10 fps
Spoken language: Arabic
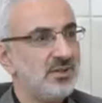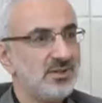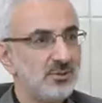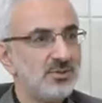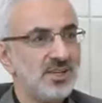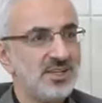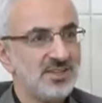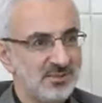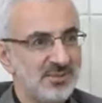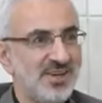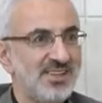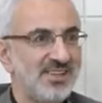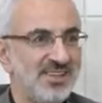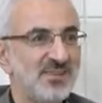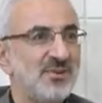الكل صار يتفق
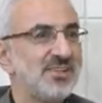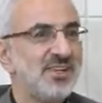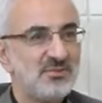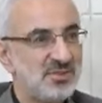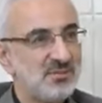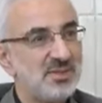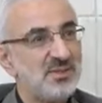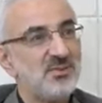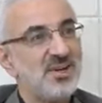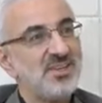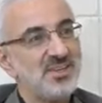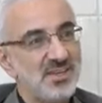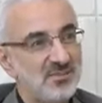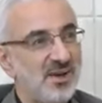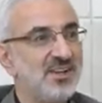عليه وان كان في زمن معين
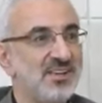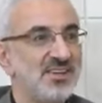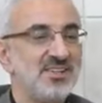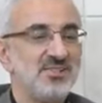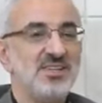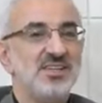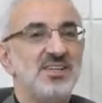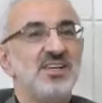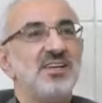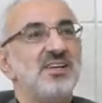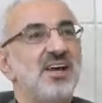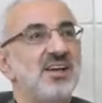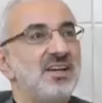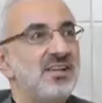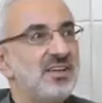كان محل نقاش
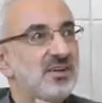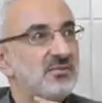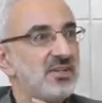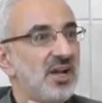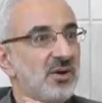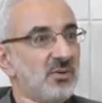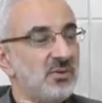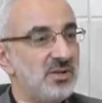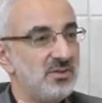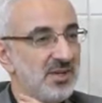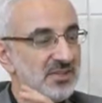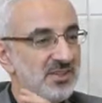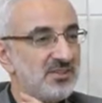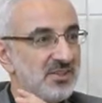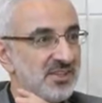يعني هذا فتحه الفاتح
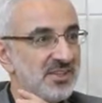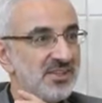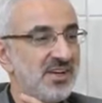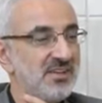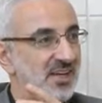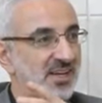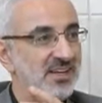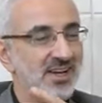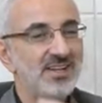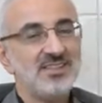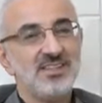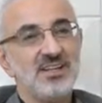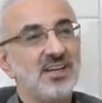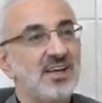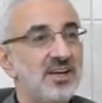الطريق يعني عادة
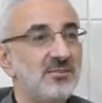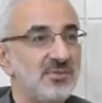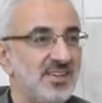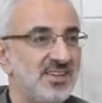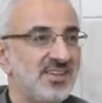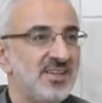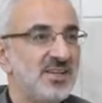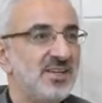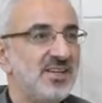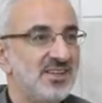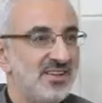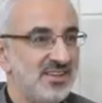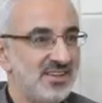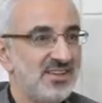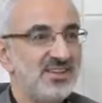القرافي آه،
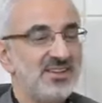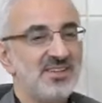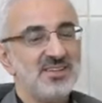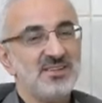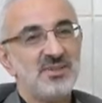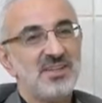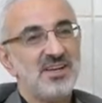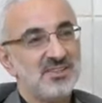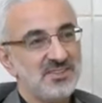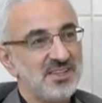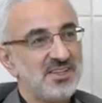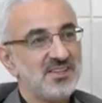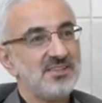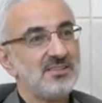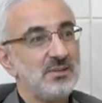آه، فتحت الطريق
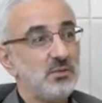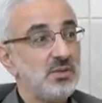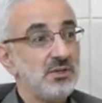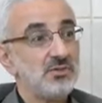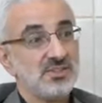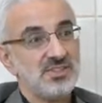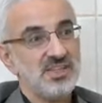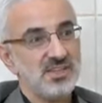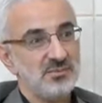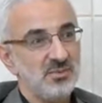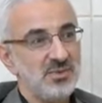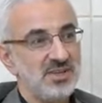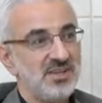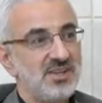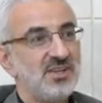تنويع الشخصية
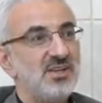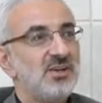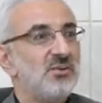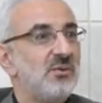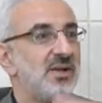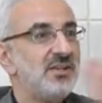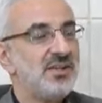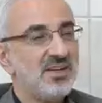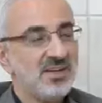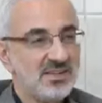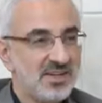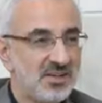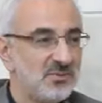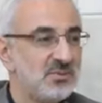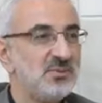النبوية وبعدين أخذ
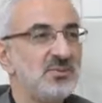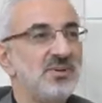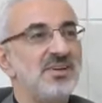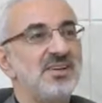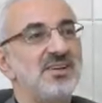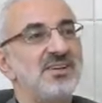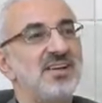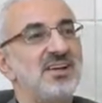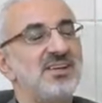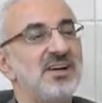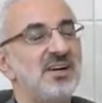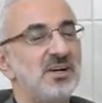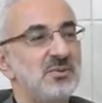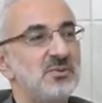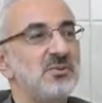عنه آه، يعني
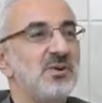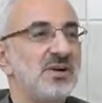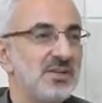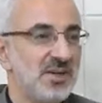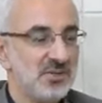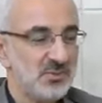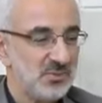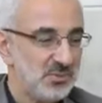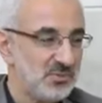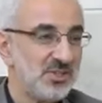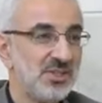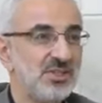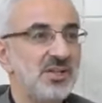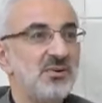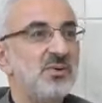آخرون وأخذ عنه الشهيد
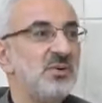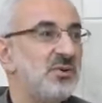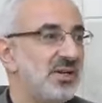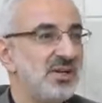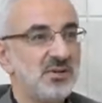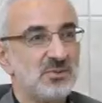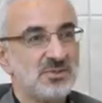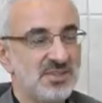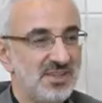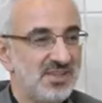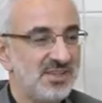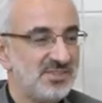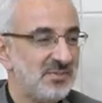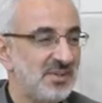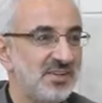الأول وإلى أن وصلنا إلى
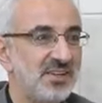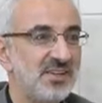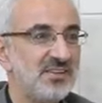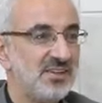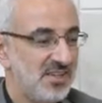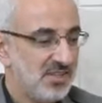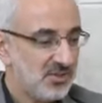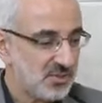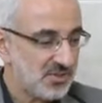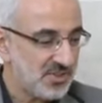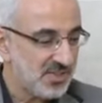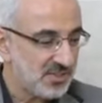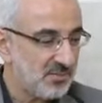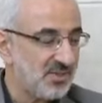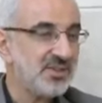زماننا هذا شخصية
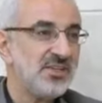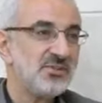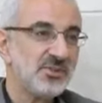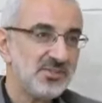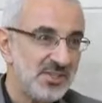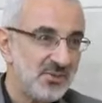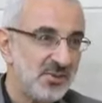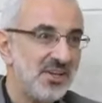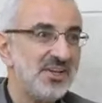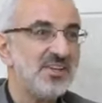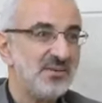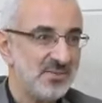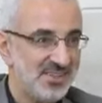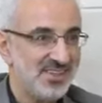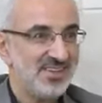تبليغية شخصية ولائية
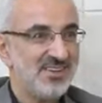مثلا